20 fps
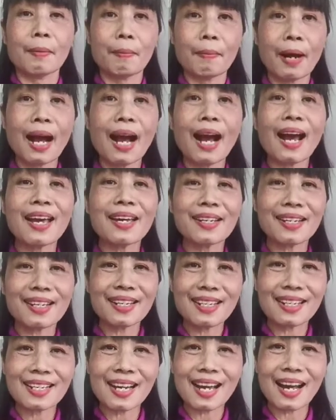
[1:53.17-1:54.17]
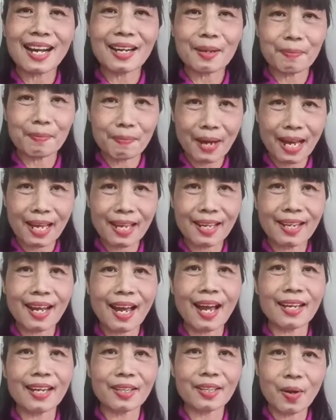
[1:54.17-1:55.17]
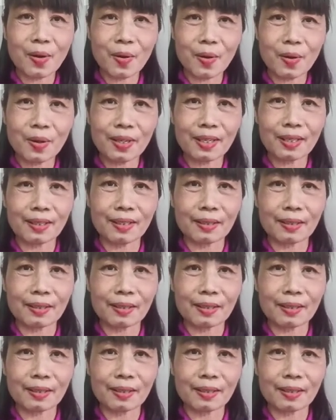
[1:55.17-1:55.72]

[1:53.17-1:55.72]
พายเรือกันไปหลายคน